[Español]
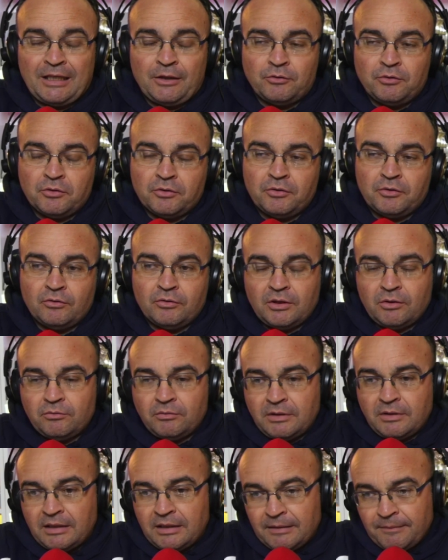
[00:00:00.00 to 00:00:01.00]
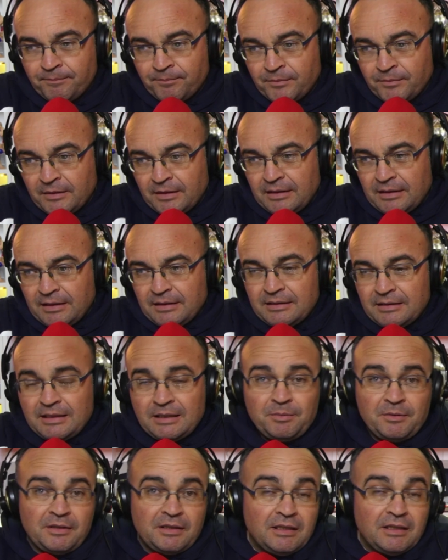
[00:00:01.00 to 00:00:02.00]
Yo creo que una
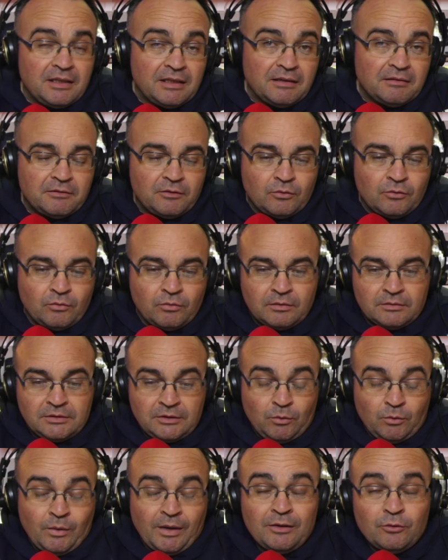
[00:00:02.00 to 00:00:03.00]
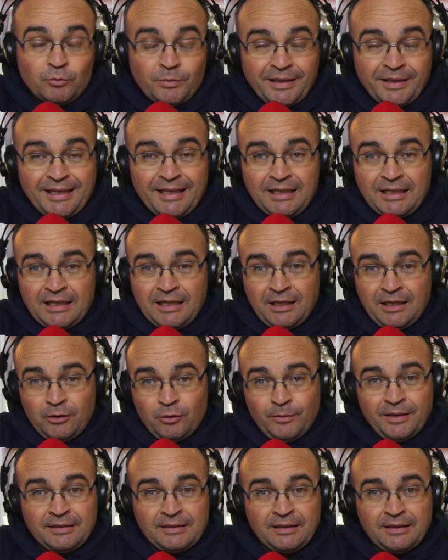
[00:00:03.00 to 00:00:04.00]
dividida igual hubiera encajado
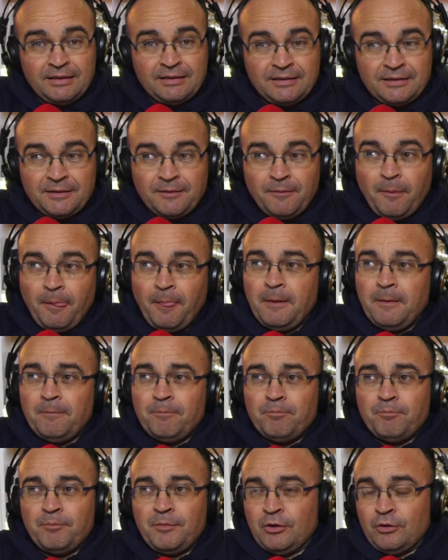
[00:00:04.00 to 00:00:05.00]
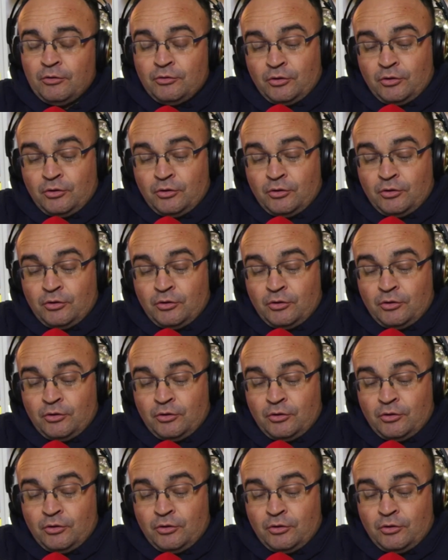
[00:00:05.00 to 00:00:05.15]
bastante mejor.